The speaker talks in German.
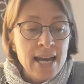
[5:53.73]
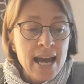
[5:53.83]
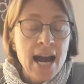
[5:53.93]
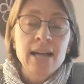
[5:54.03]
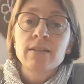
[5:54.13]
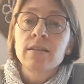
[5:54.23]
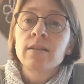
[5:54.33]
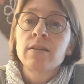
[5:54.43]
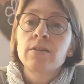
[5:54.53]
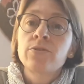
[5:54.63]
Er hat
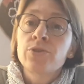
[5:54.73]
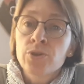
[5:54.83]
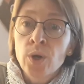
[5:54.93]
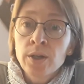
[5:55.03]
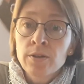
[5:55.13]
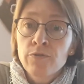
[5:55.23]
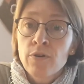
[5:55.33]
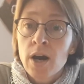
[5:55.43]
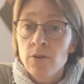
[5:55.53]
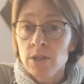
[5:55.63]
durch Gott
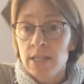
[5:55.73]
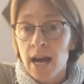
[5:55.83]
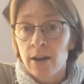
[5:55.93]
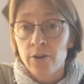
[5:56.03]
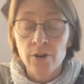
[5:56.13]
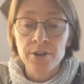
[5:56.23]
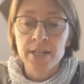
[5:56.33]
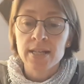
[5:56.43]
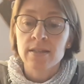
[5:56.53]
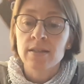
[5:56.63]
voraussagen können,
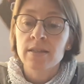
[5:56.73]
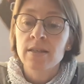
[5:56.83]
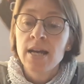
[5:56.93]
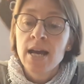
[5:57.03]
dass es